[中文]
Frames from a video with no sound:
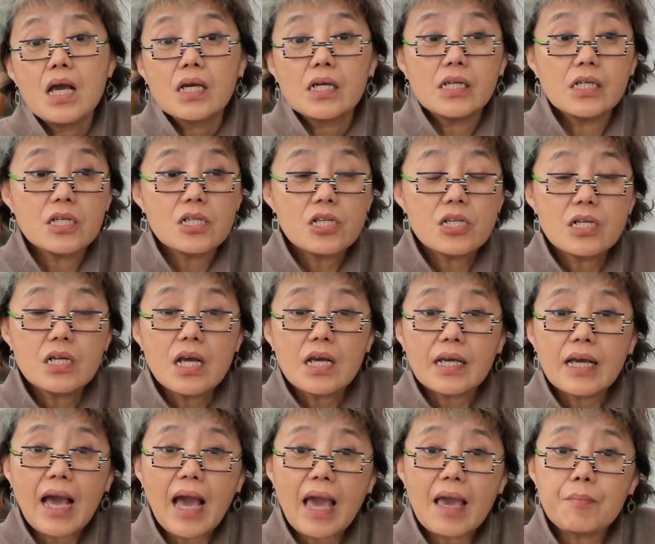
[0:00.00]
可是呢，
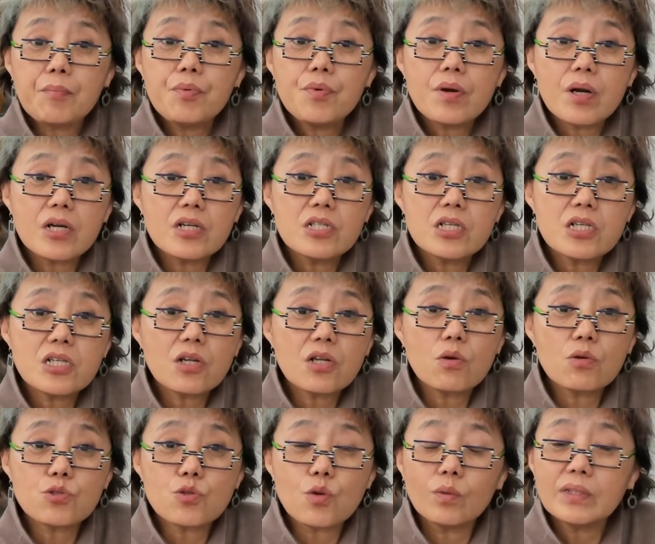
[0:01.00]
凯布尔这时
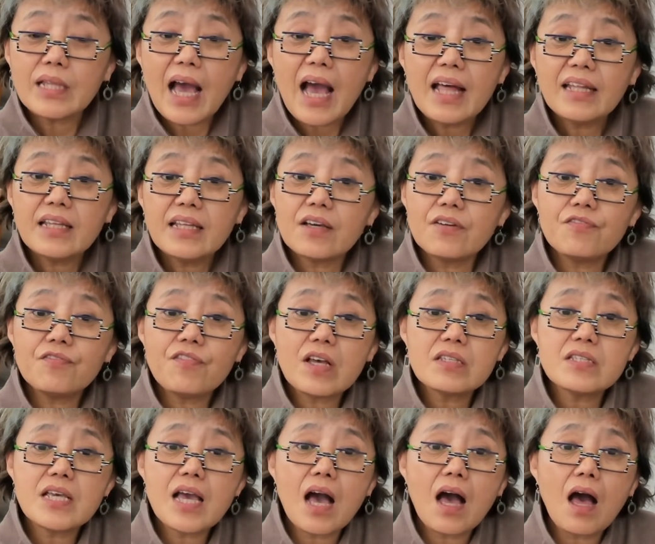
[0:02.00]
候从他那个方
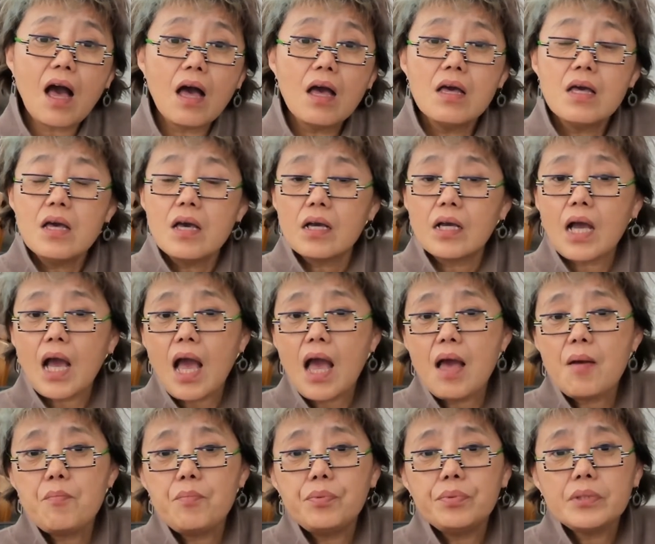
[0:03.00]
向啊。
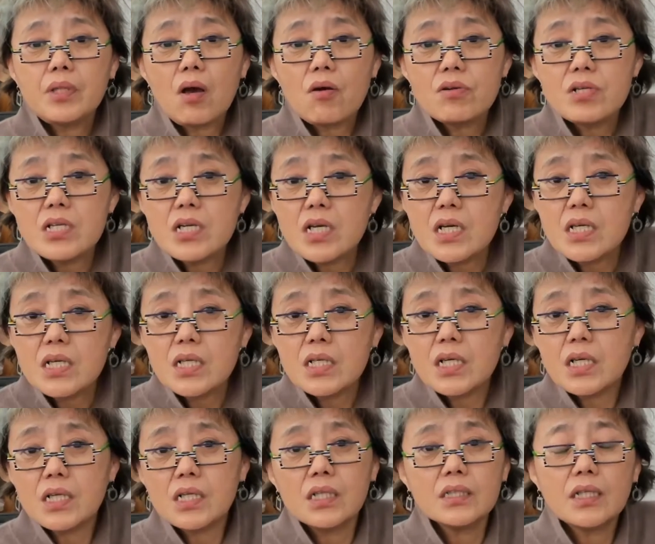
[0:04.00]
看不到任
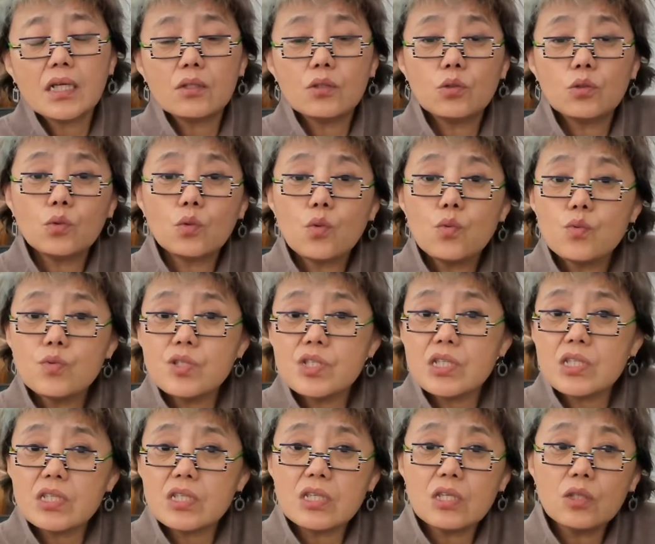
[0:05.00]
何的东
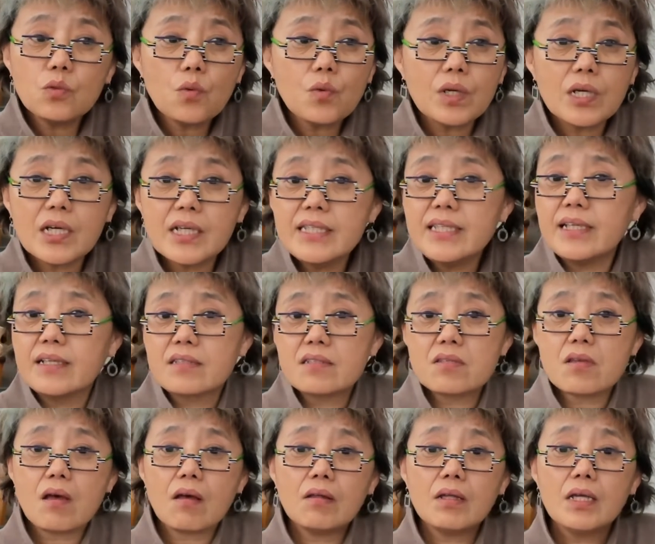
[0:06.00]
西移动和影
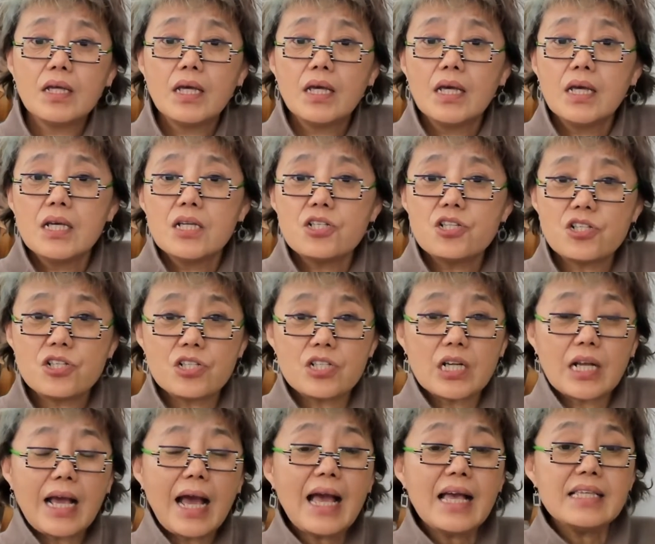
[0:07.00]
子，
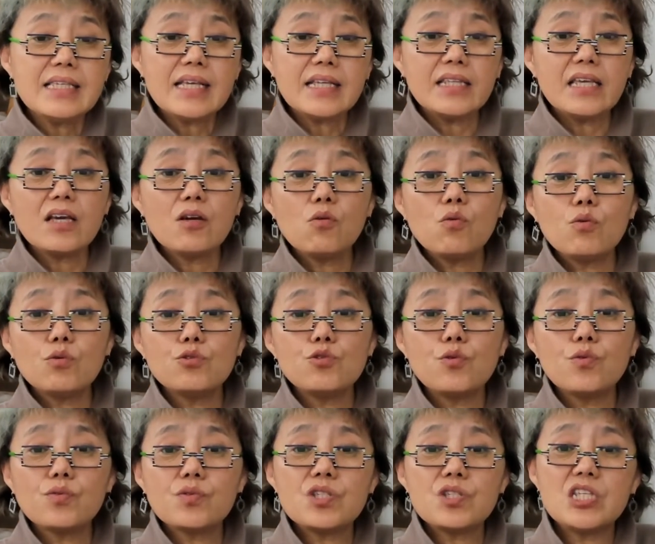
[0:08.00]
只看见天空
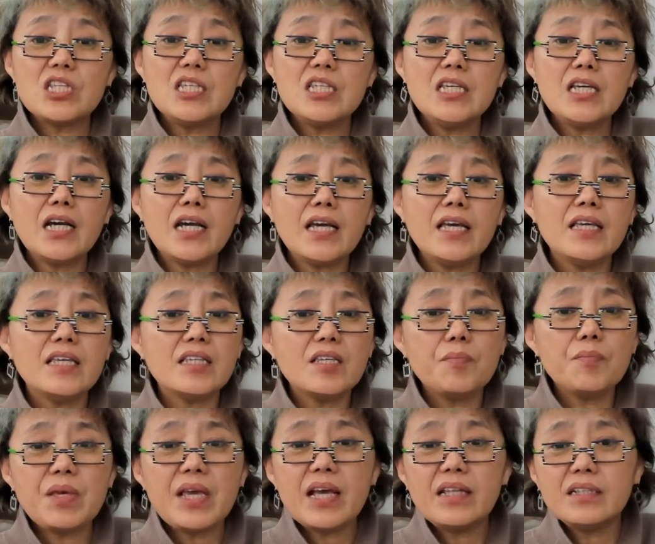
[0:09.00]
中漆黑一
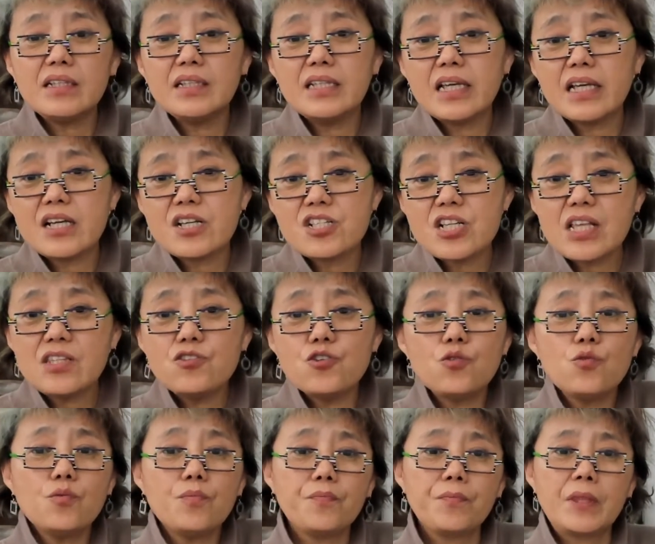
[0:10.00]
片的那个山
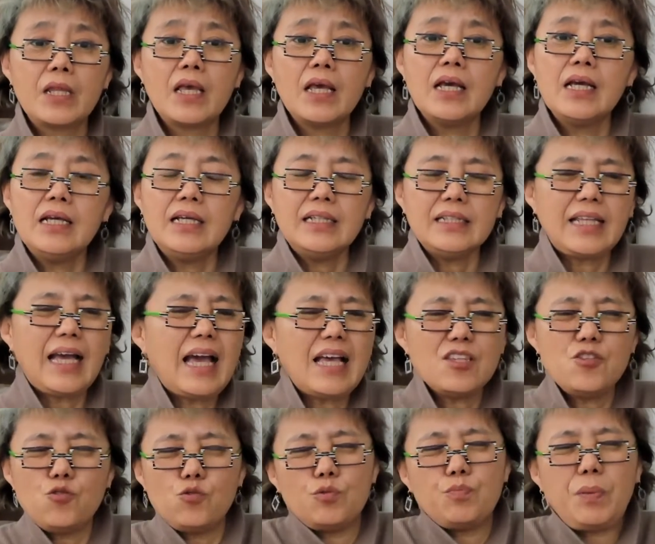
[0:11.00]
丘，
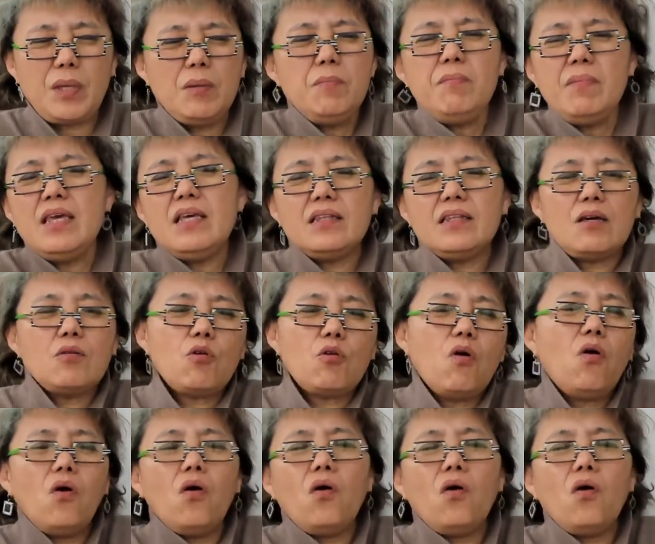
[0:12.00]
他就拼命的哦